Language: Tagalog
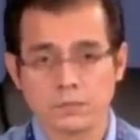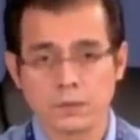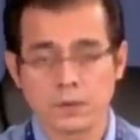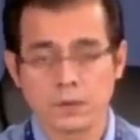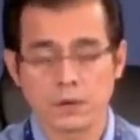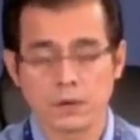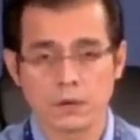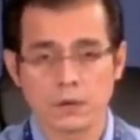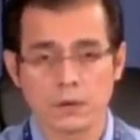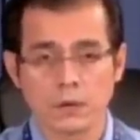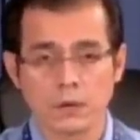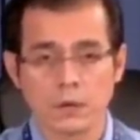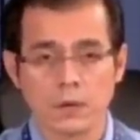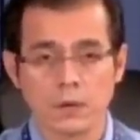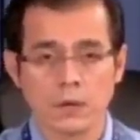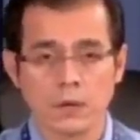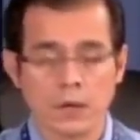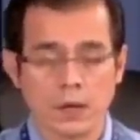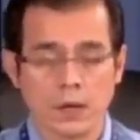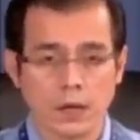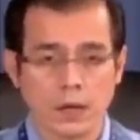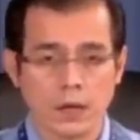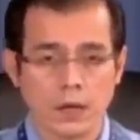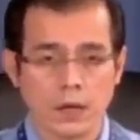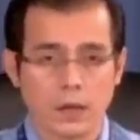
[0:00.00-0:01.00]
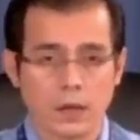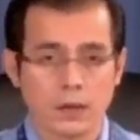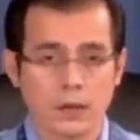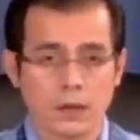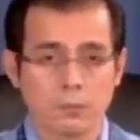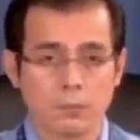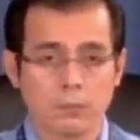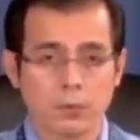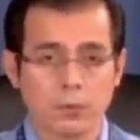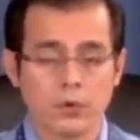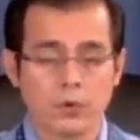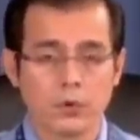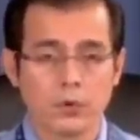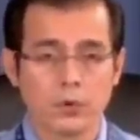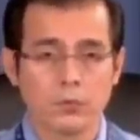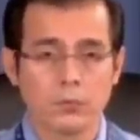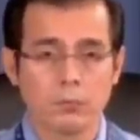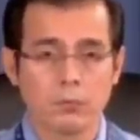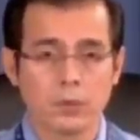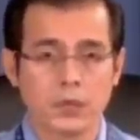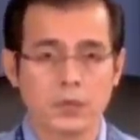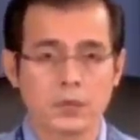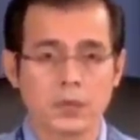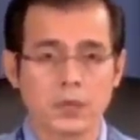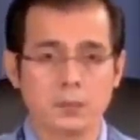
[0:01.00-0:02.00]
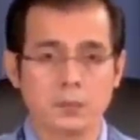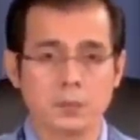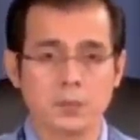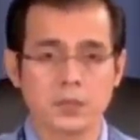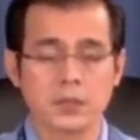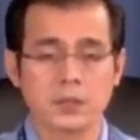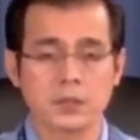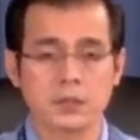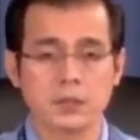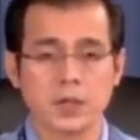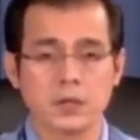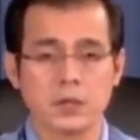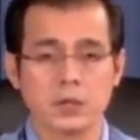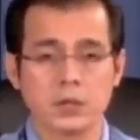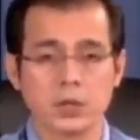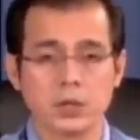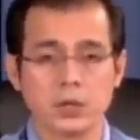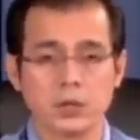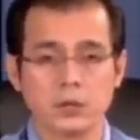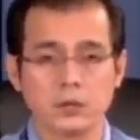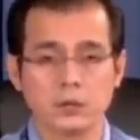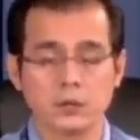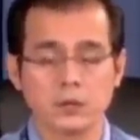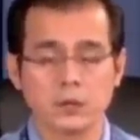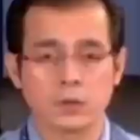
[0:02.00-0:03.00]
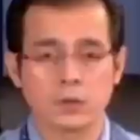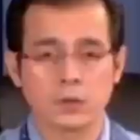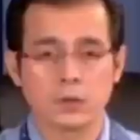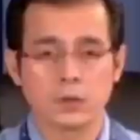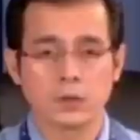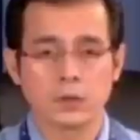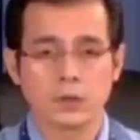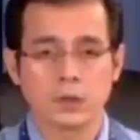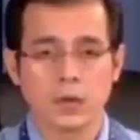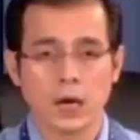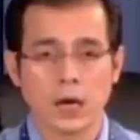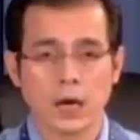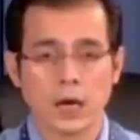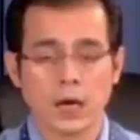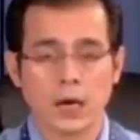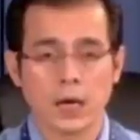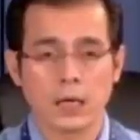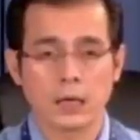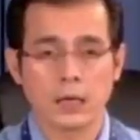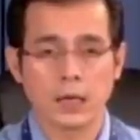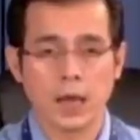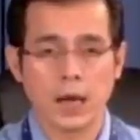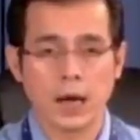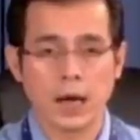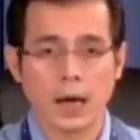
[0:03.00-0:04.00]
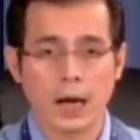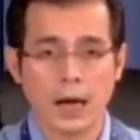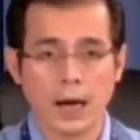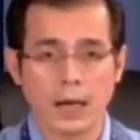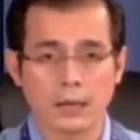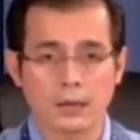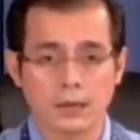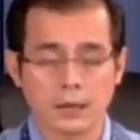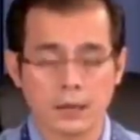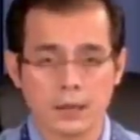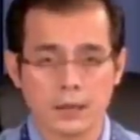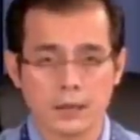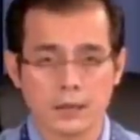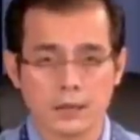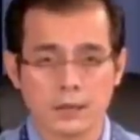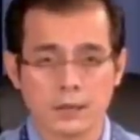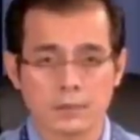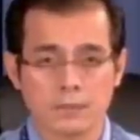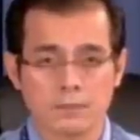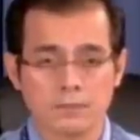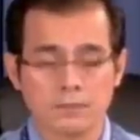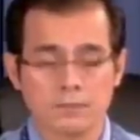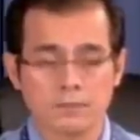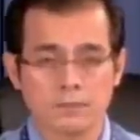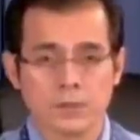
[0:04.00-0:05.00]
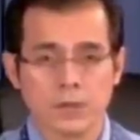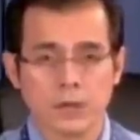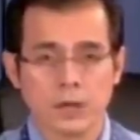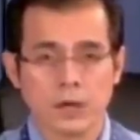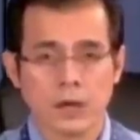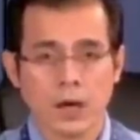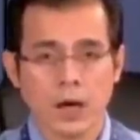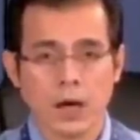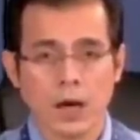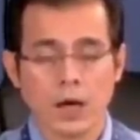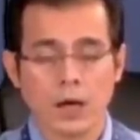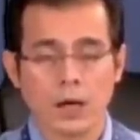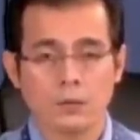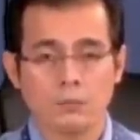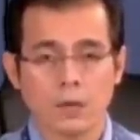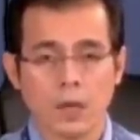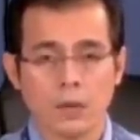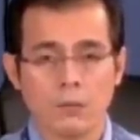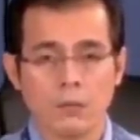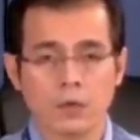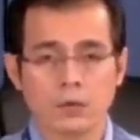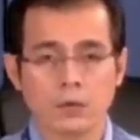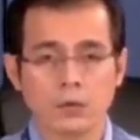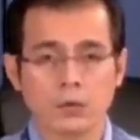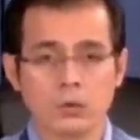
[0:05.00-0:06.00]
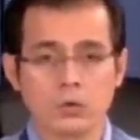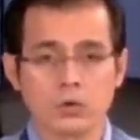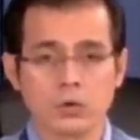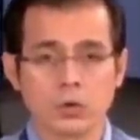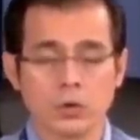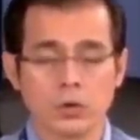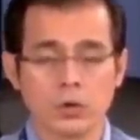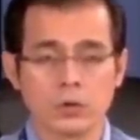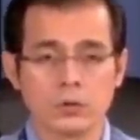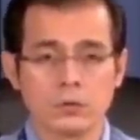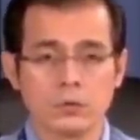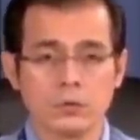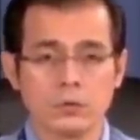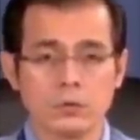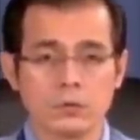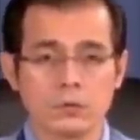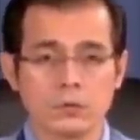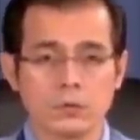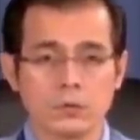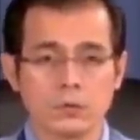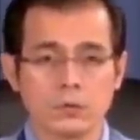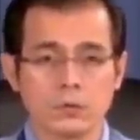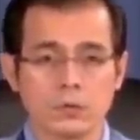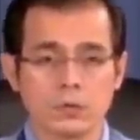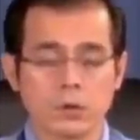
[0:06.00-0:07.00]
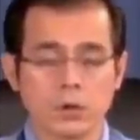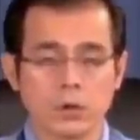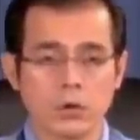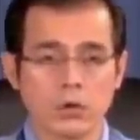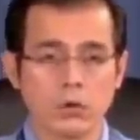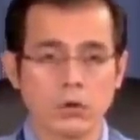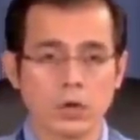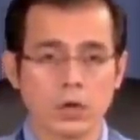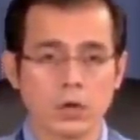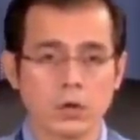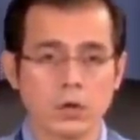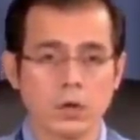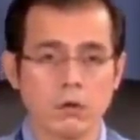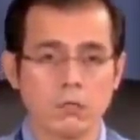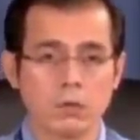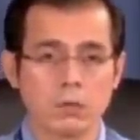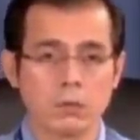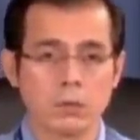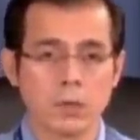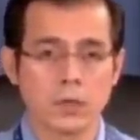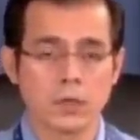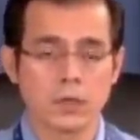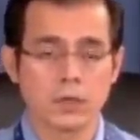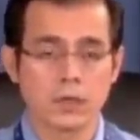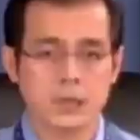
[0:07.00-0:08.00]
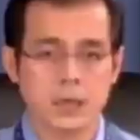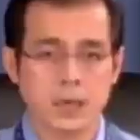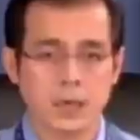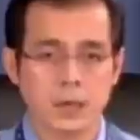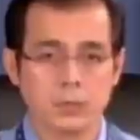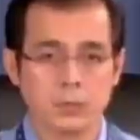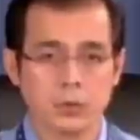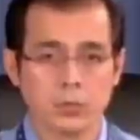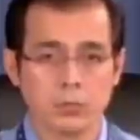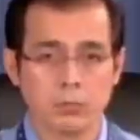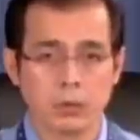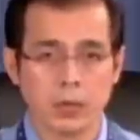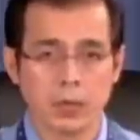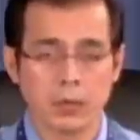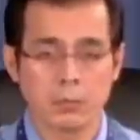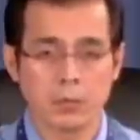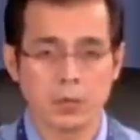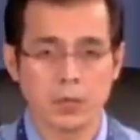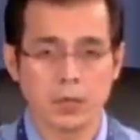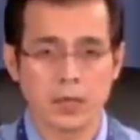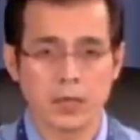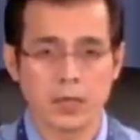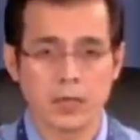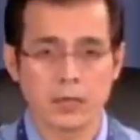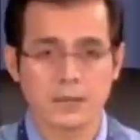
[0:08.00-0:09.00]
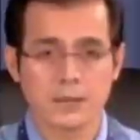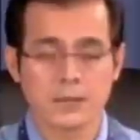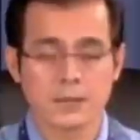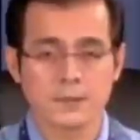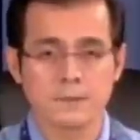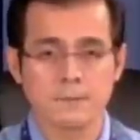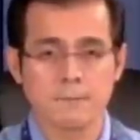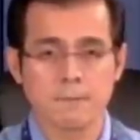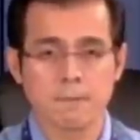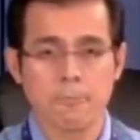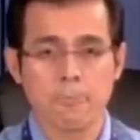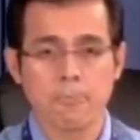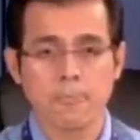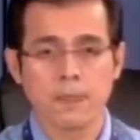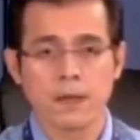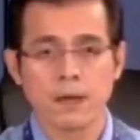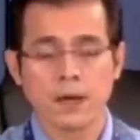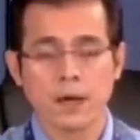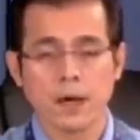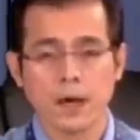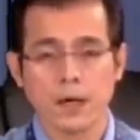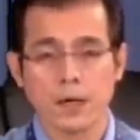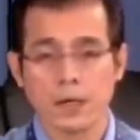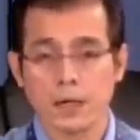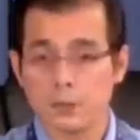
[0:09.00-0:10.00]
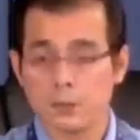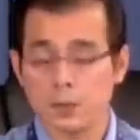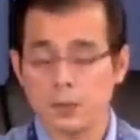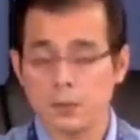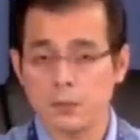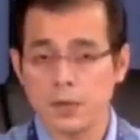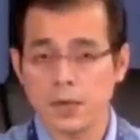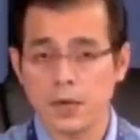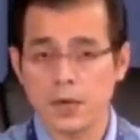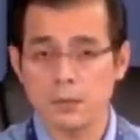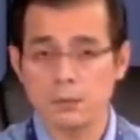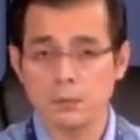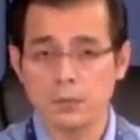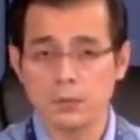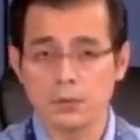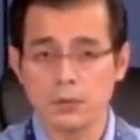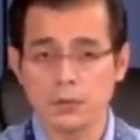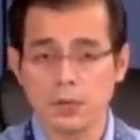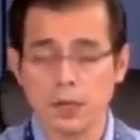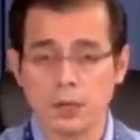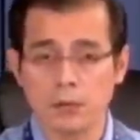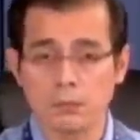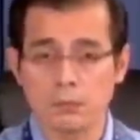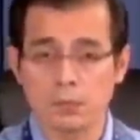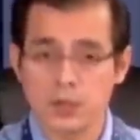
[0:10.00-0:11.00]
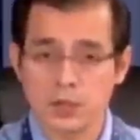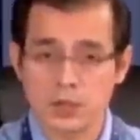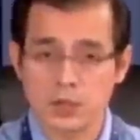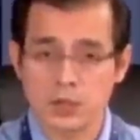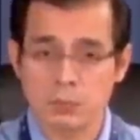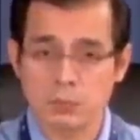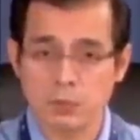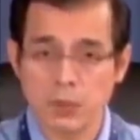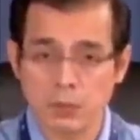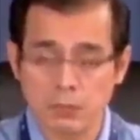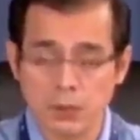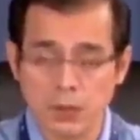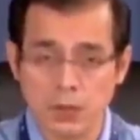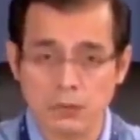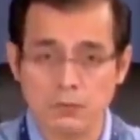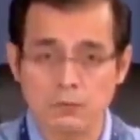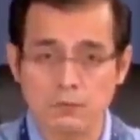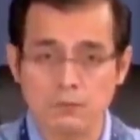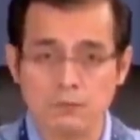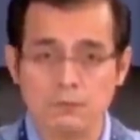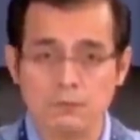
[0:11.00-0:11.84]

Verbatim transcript: No? Uh, yan po yung misrepresentation ng kanilang address. Ang bawat lungsod o local government sa buong Pilipinas ay nagbibigay po ng business permit